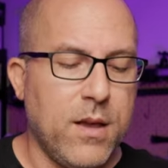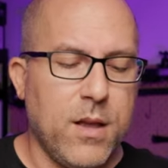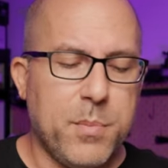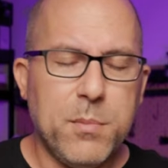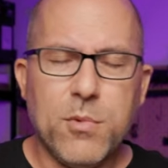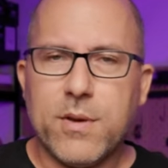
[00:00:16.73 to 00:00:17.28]
Il
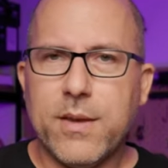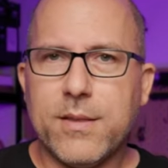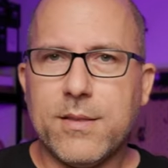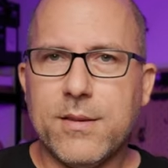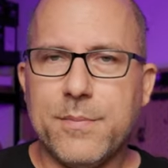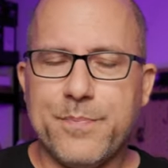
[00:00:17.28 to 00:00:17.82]
primo
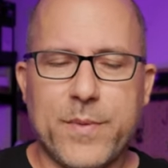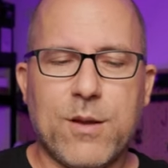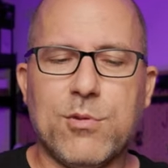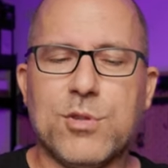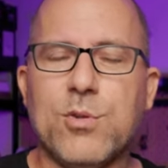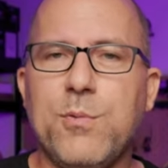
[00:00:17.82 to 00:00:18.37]
kit è
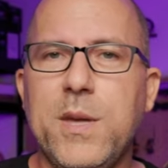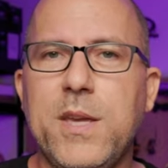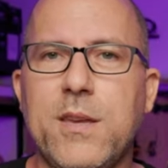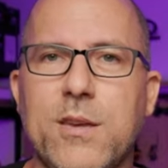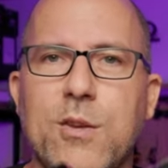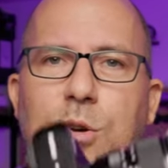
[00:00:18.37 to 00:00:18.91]
questo
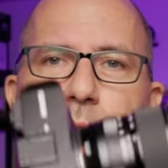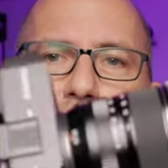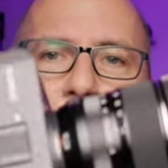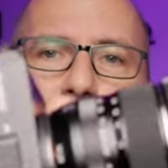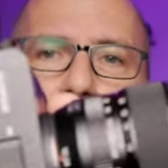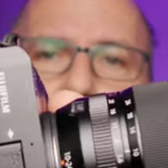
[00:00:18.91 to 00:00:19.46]
qui che ho
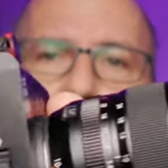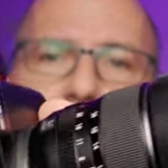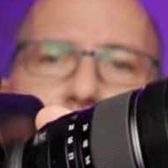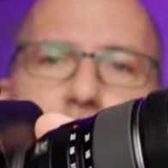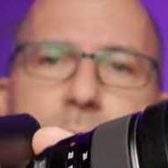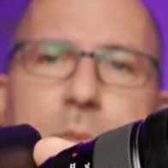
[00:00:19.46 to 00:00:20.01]

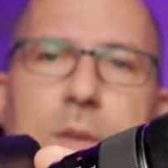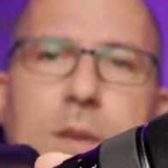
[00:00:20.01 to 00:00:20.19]
composto